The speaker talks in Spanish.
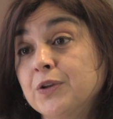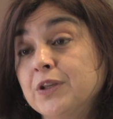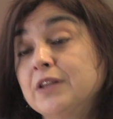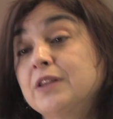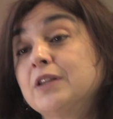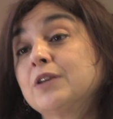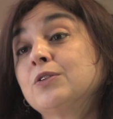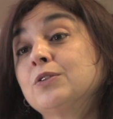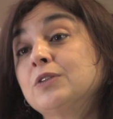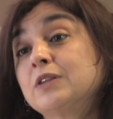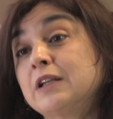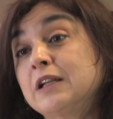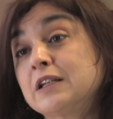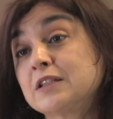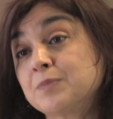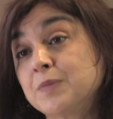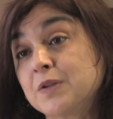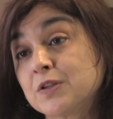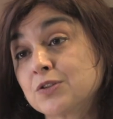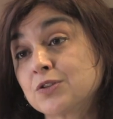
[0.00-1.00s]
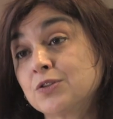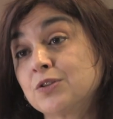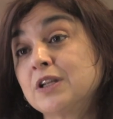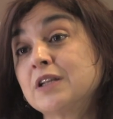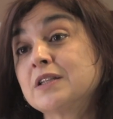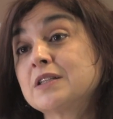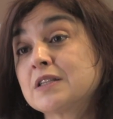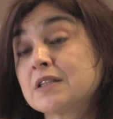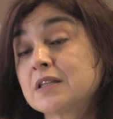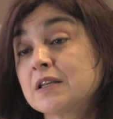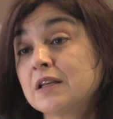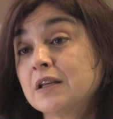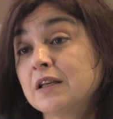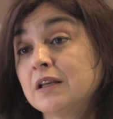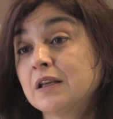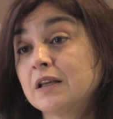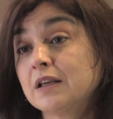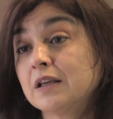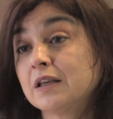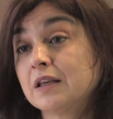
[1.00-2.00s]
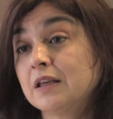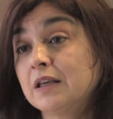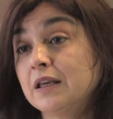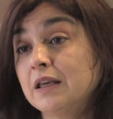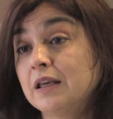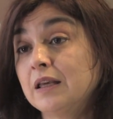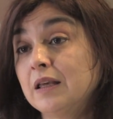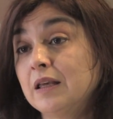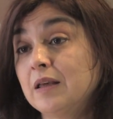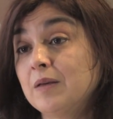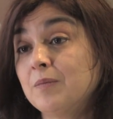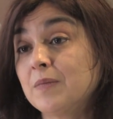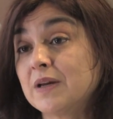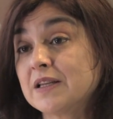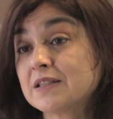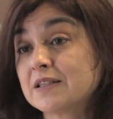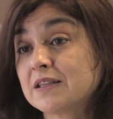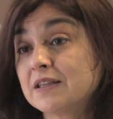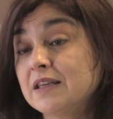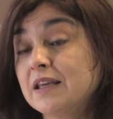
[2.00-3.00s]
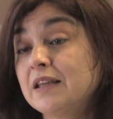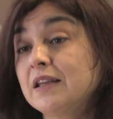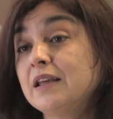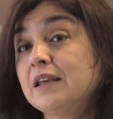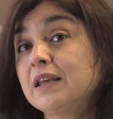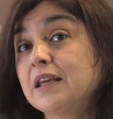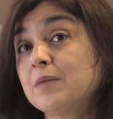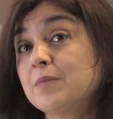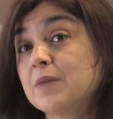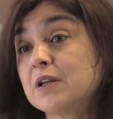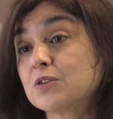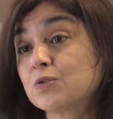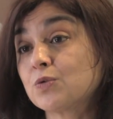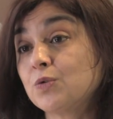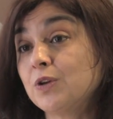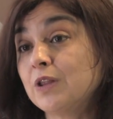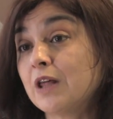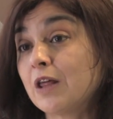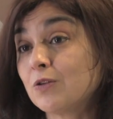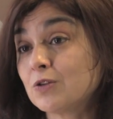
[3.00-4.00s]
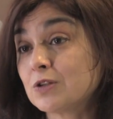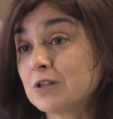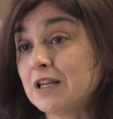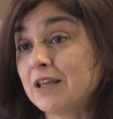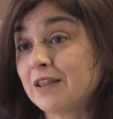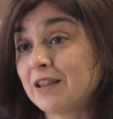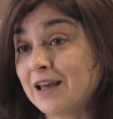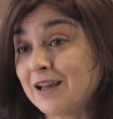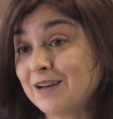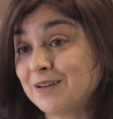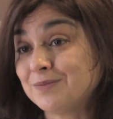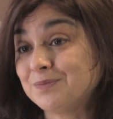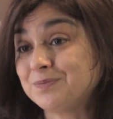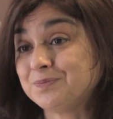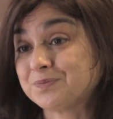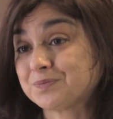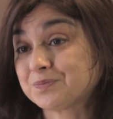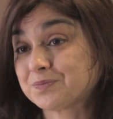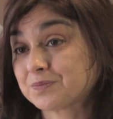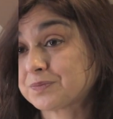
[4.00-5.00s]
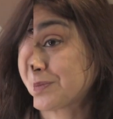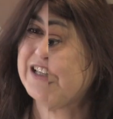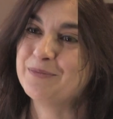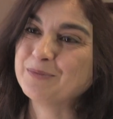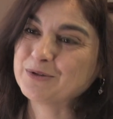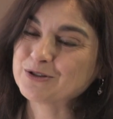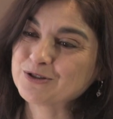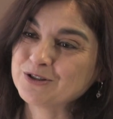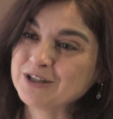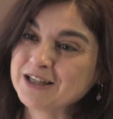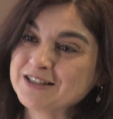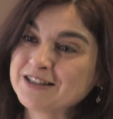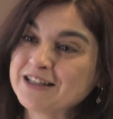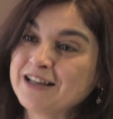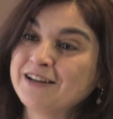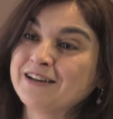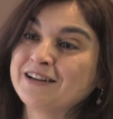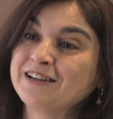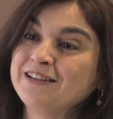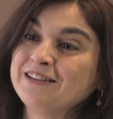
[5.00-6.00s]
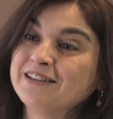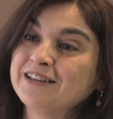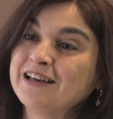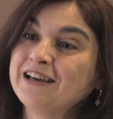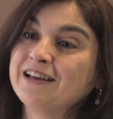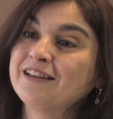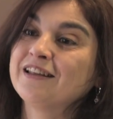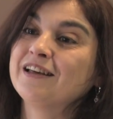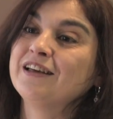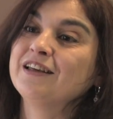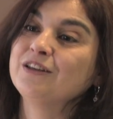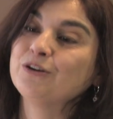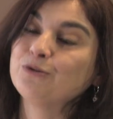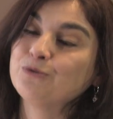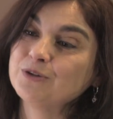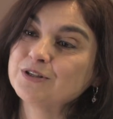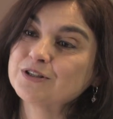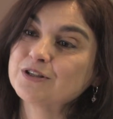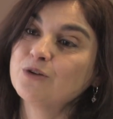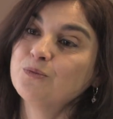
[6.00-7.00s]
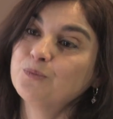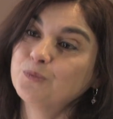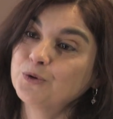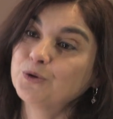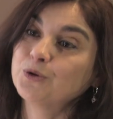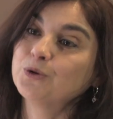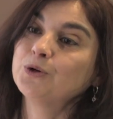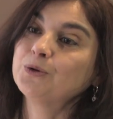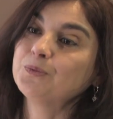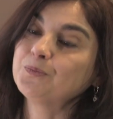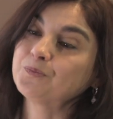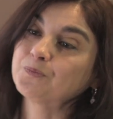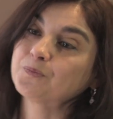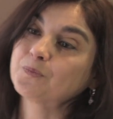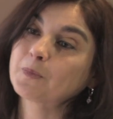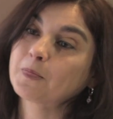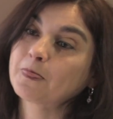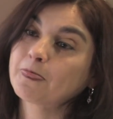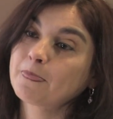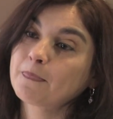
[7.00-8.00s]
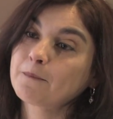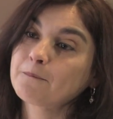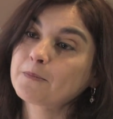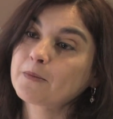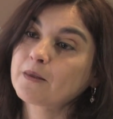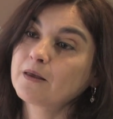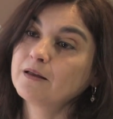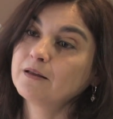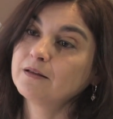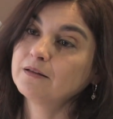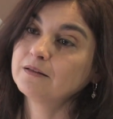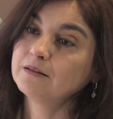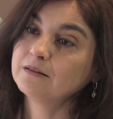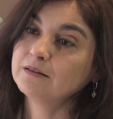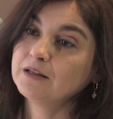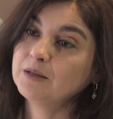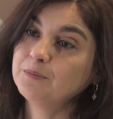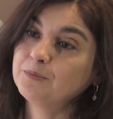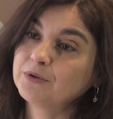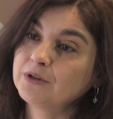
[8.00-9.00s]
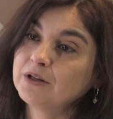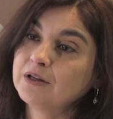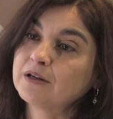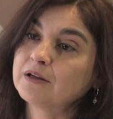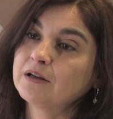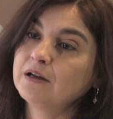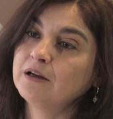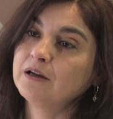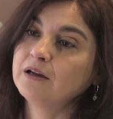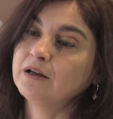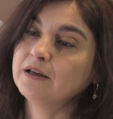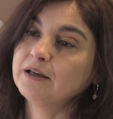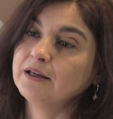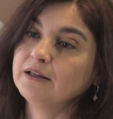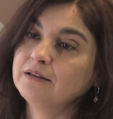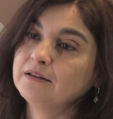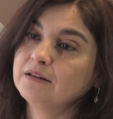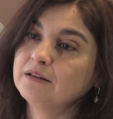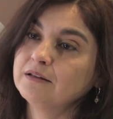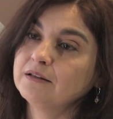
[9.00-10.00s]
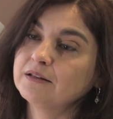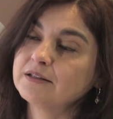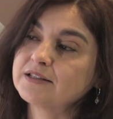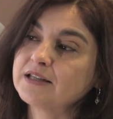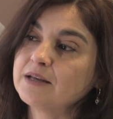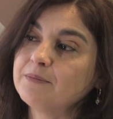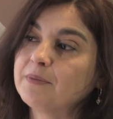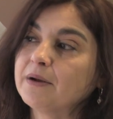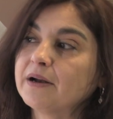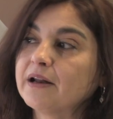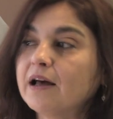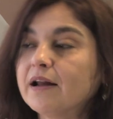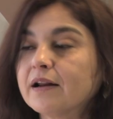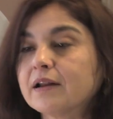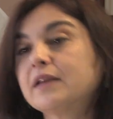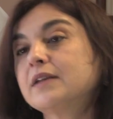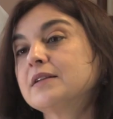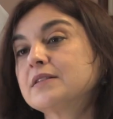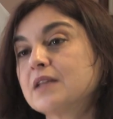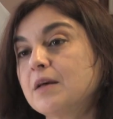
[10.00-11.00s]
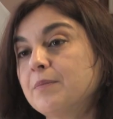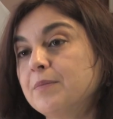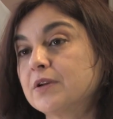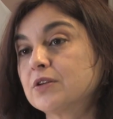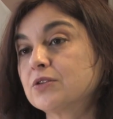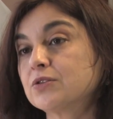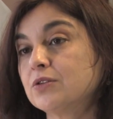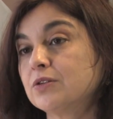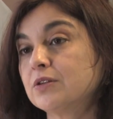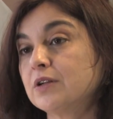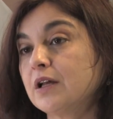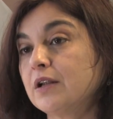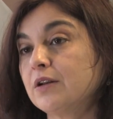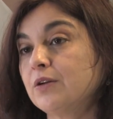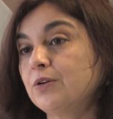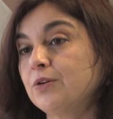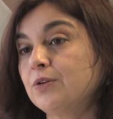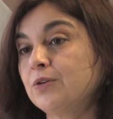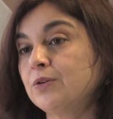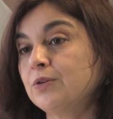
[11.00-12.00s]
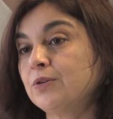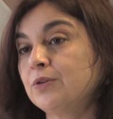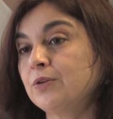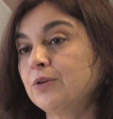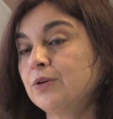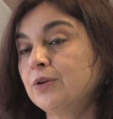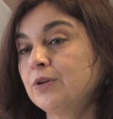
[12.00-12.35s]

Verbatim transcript: proyecte contra las personas que más quiere y que más cuidados le dan. La persona está irritada y cuesta un poco de poder eh, separar que esta persona no...